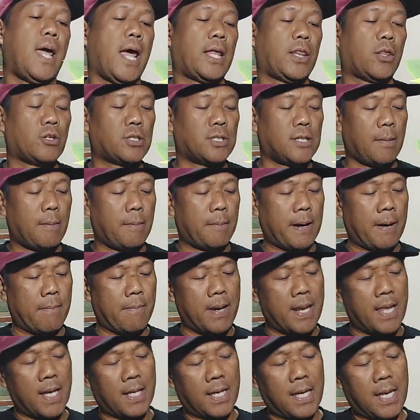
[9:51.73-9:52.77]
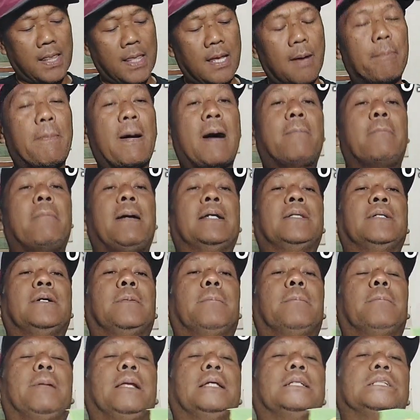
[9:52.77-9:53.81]
Ito syempre malaki na. Pang
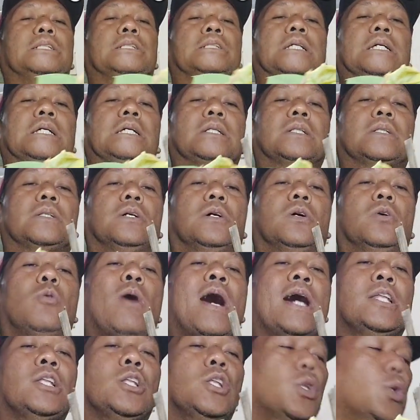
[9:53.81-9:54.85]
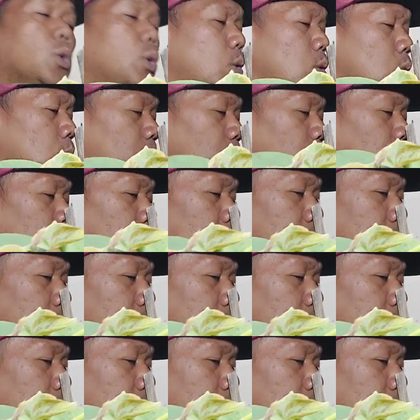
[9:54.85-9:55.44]
mother plant nyo na ito. 1, 2.